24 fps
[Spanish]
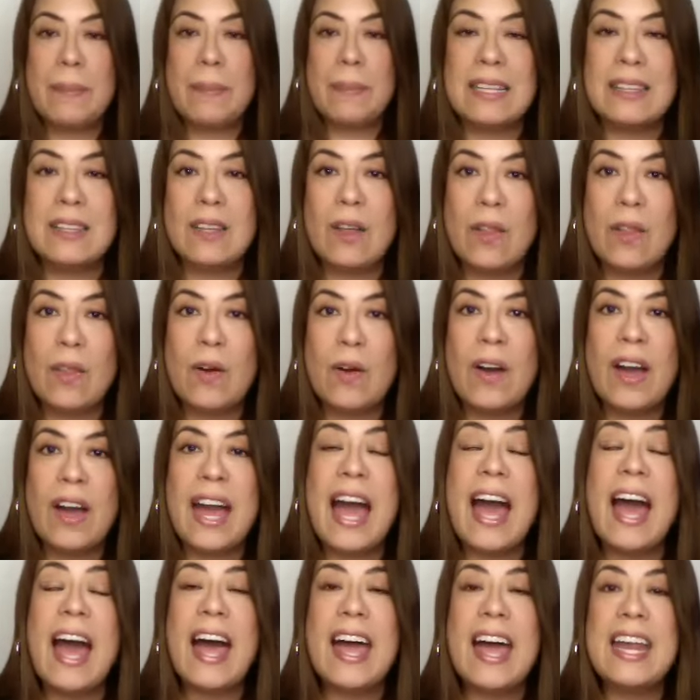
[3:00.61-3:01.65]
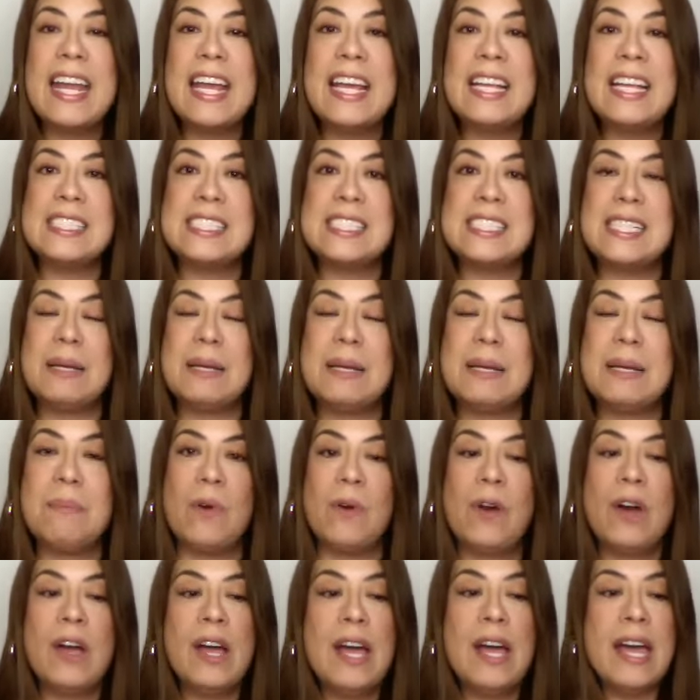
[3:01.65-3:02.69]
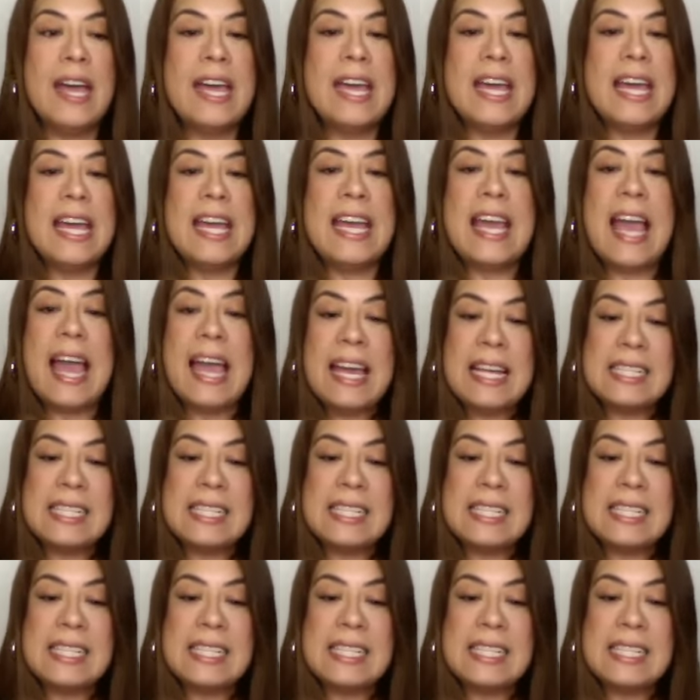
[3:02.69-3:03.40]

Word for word: carísimo. Y ahí se notó